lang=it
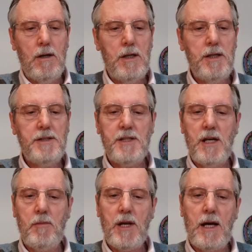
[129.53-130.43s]
Inizia
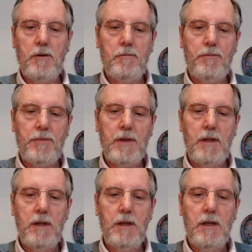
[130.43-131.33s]
il brano.
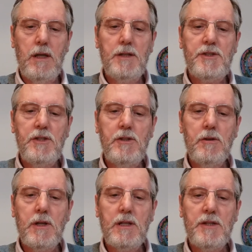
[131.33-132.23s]
Il
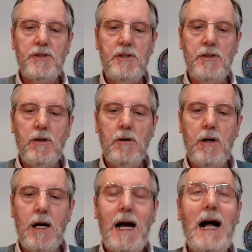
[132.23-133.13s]
Signore
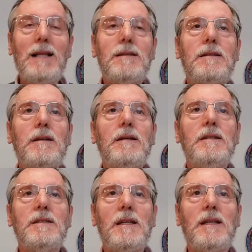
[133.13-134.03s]
designò altri
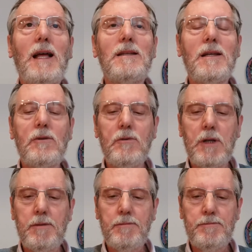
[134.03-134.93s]

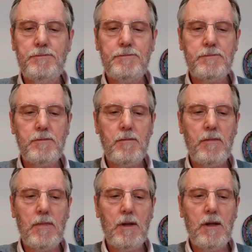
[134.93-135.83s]
72.
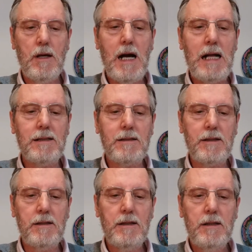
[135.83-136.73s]

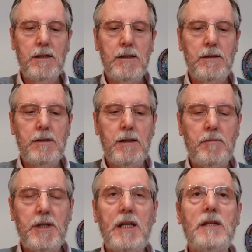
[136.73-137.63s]
Altri.
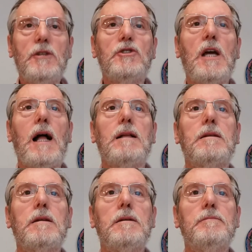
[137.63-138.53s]
Perché dice
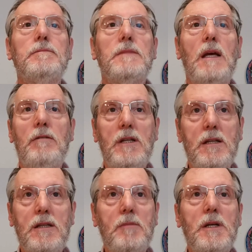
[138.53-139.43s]
altri?
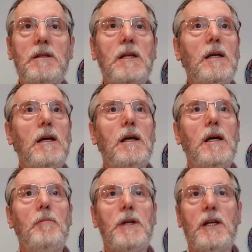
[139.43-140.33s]
Evidentemente
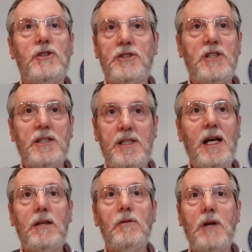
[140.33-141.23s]
perché c'è già
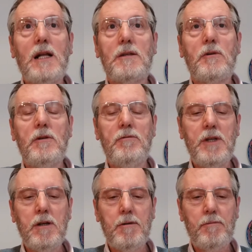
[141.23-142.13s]
stato un altro
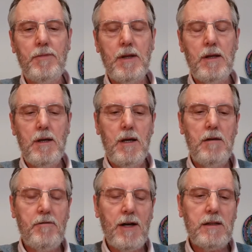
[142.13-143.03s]
invio. E
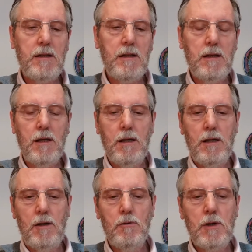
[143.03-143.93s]
infatti
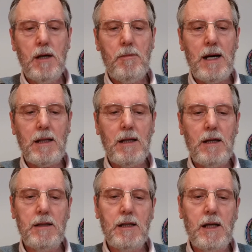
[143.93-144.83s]
Luca
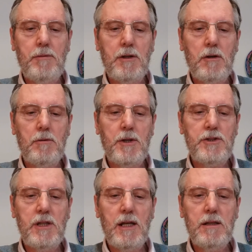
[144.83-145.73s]
parla nel capitolo
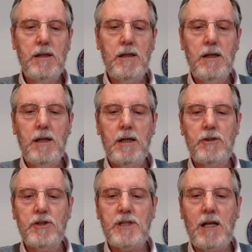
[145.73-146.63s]
precedente che
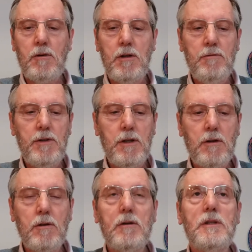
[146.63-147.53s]
c'è stato
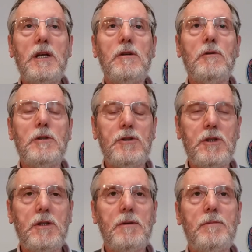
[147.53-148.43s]
l'invio dei
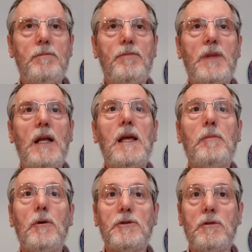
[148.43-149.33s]
dodici, gli
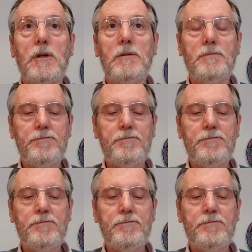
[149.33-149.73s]
apostoli.